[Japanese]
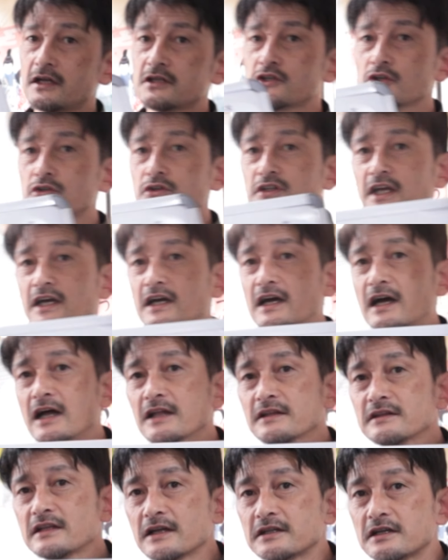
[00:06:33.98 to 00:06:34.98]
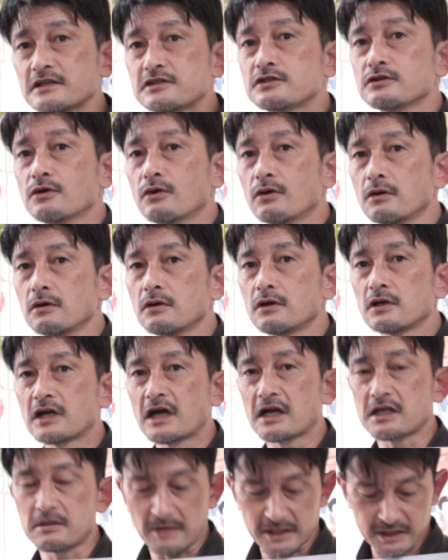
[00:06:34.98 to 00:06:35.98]
ちょっとね、簡単な図を
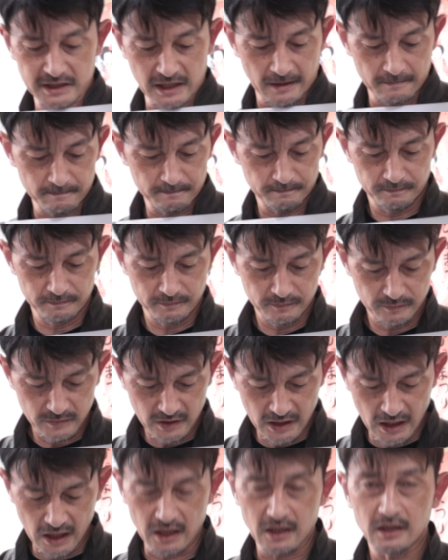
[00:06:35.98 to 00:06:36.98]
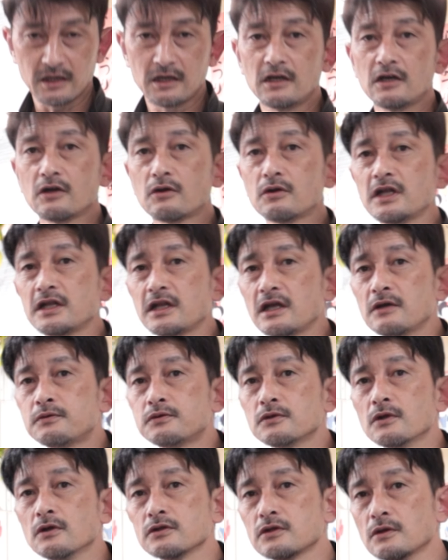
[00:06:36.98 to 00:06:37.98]
書きました。で、これね、
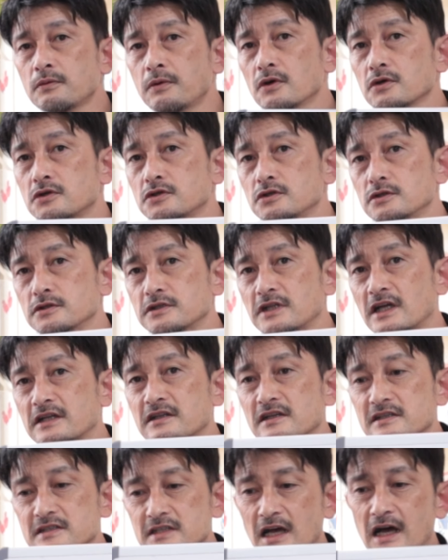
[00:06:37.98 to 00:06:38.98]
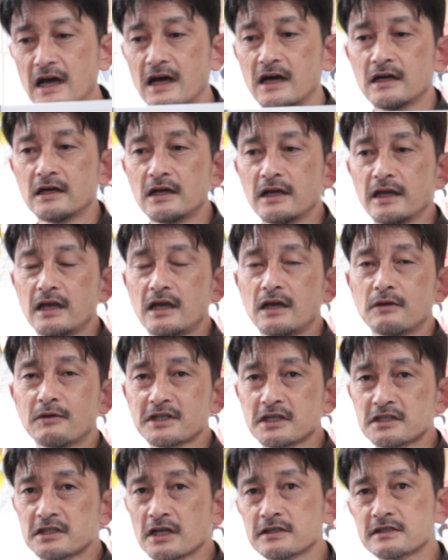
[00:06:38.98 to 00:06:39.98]
フロントフォークなんですが、
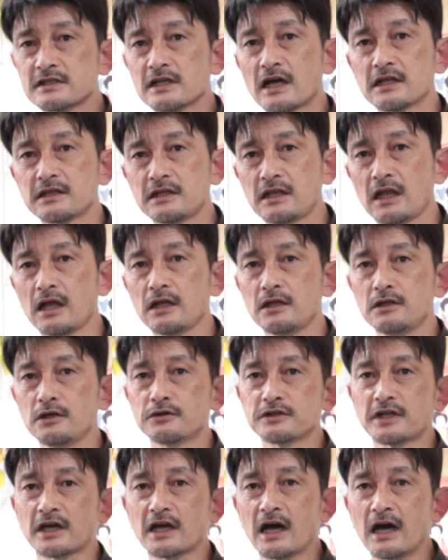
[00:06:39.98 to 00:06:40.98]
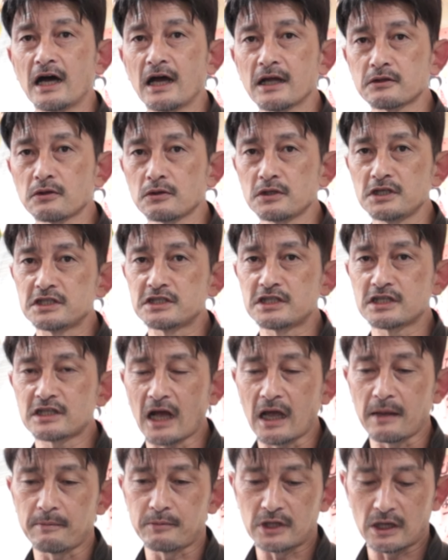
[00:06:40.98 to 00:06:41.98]
私が使っているような
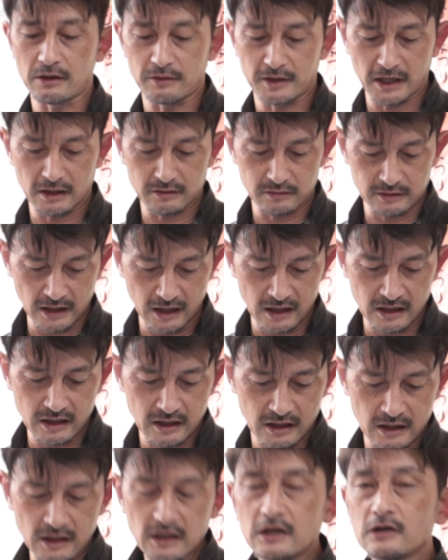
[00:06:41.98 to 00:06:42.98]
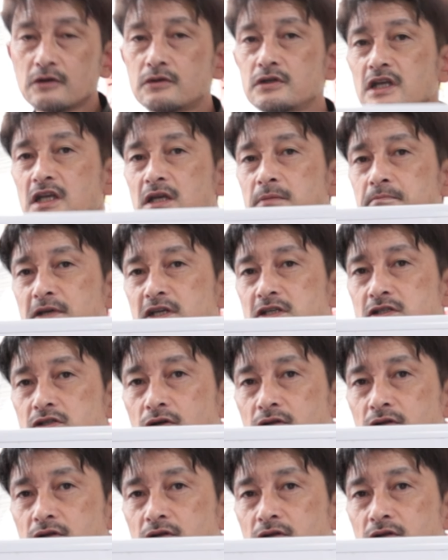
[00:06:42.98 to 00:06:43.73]
カートリッジタイプではなくて、フリーピス